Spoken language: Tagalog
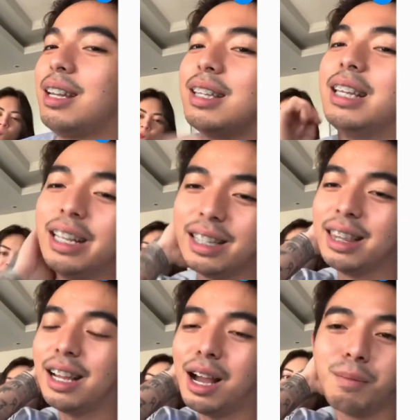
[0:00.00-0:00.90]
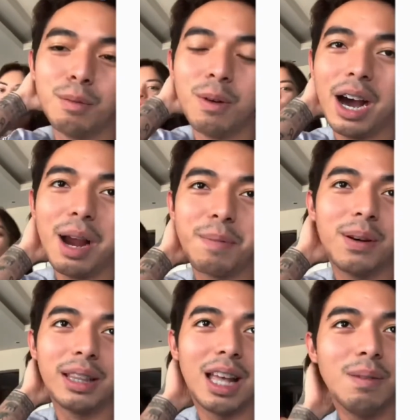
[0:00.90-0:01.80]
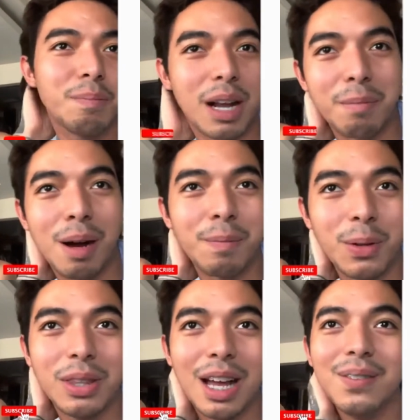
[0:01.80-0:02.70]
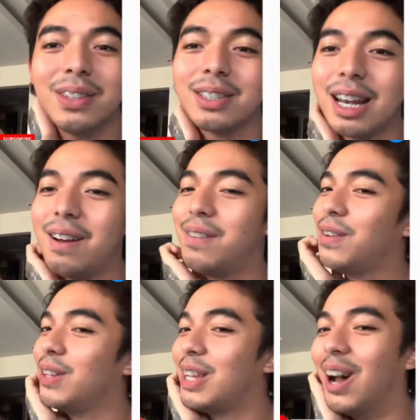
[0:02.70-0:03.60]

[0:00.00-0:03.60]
deleted na nga. Bubuhay pa ulit namin para ma-upload namin to. Sana upload to.